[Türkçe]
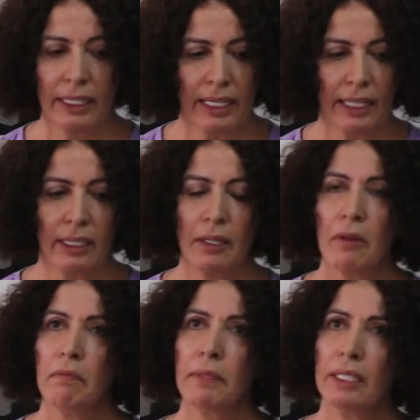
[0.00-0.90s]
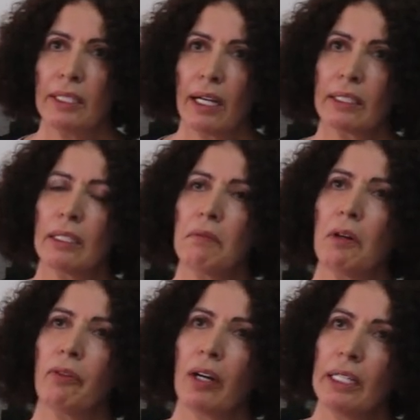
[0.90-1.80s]
Yani bir
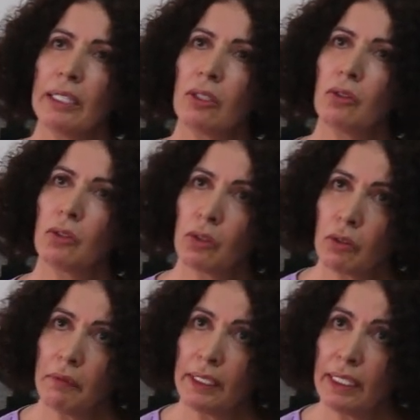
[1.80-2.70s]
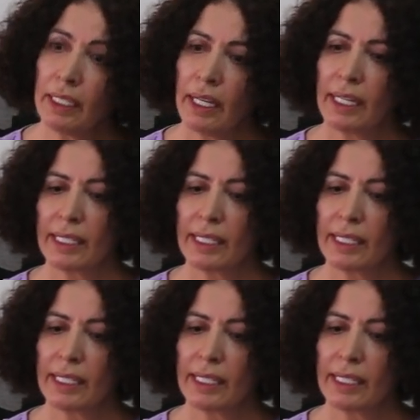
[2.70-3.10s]
yargılama faaliyeti yürütmedi.